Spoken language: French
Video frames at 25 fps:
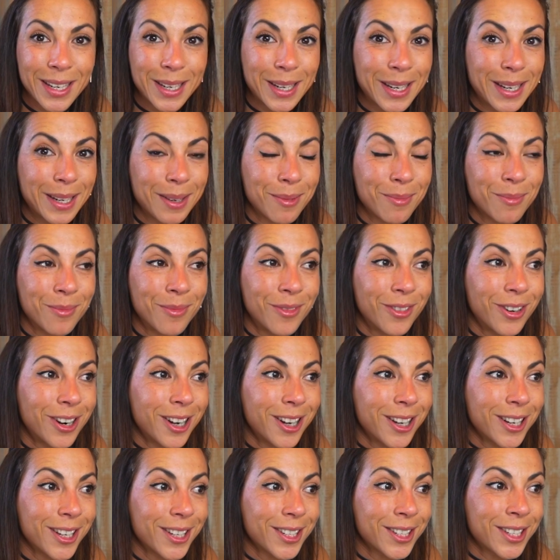Et
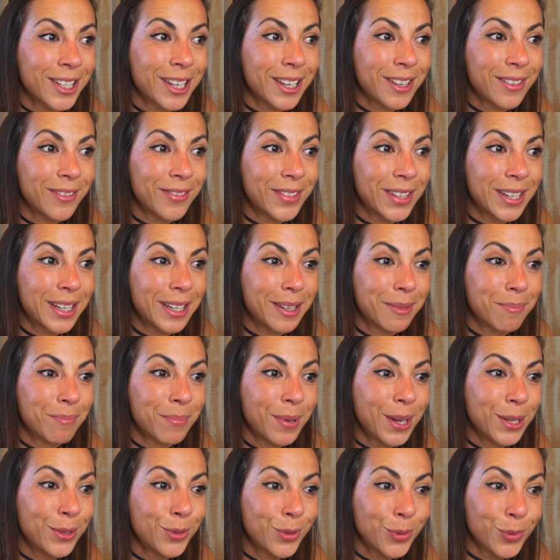moi, j'avais
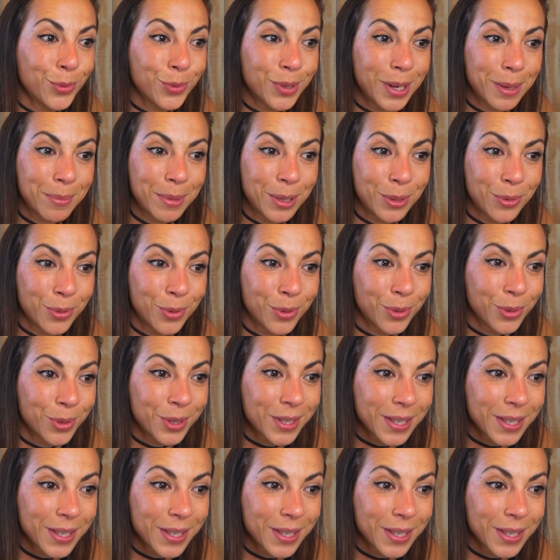pas du tout l'habitude de